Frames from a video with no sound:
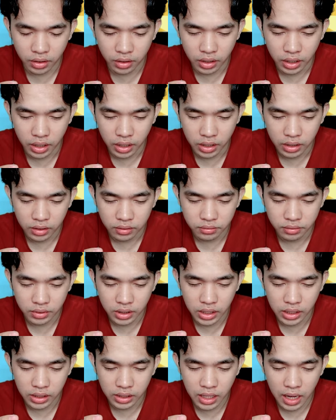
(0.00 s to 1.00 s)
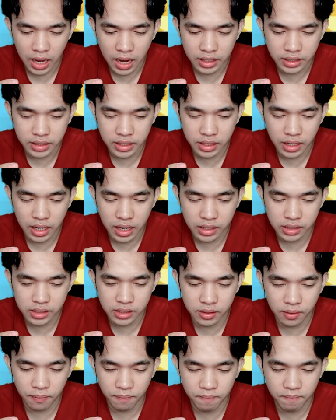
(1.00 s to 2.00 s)
Oke, kita hajar
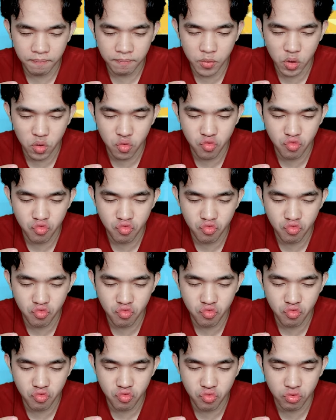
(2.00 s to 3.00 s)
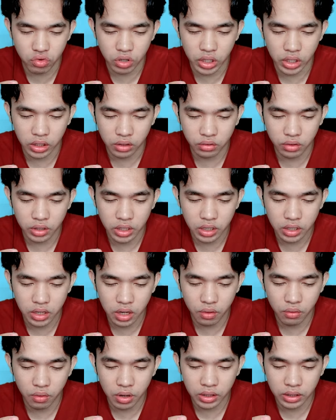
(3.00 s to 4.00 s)
guys. Uh, itu dia
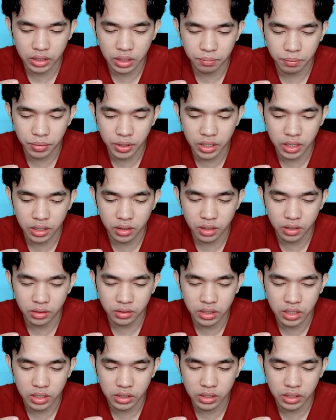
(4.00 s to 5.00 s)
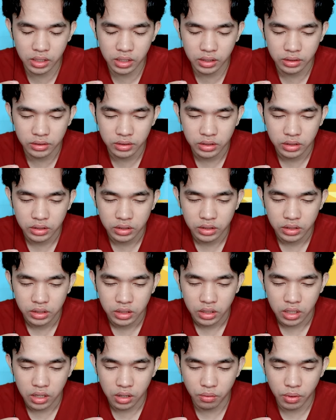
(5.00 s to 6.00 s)
kekuatan final kita.
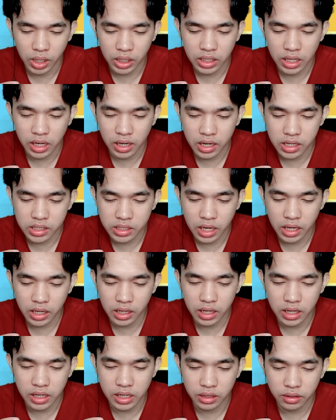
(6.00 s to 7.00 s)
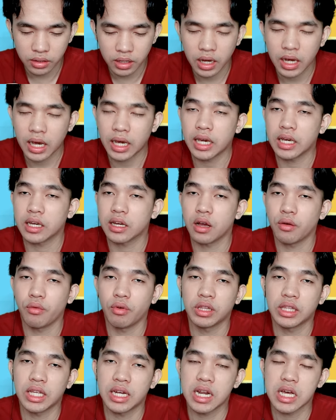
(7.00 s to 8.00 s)
Kekuatan Rasengan itu ya, kayak
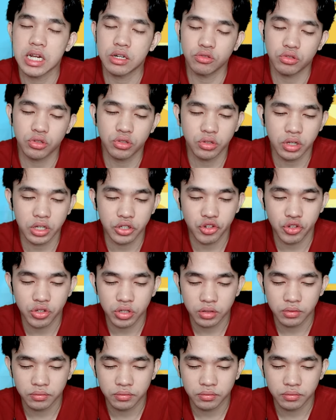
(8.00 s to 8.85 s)
kekuatan Naruto guys.